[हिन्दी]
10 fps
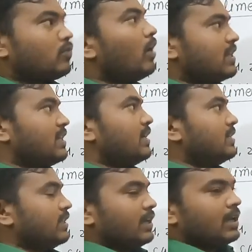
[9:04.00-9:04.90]
है इसको
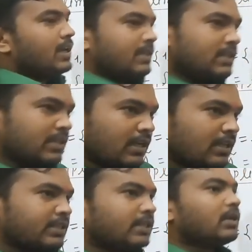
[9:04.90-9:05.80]
आसानी से किसी
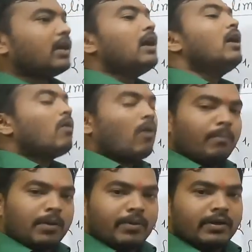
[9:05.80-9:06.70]
सिंगल सेट का
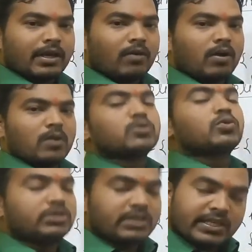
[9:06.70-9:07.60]
कॉम्प्लीमेंट क्या होगा
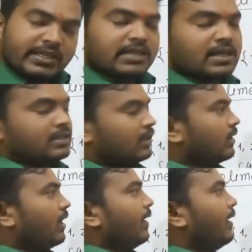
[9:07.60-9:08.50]
उसको चेक किया जा
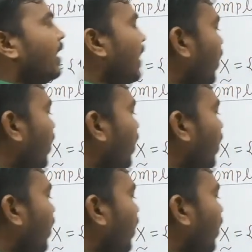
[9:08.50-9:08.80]
सकता है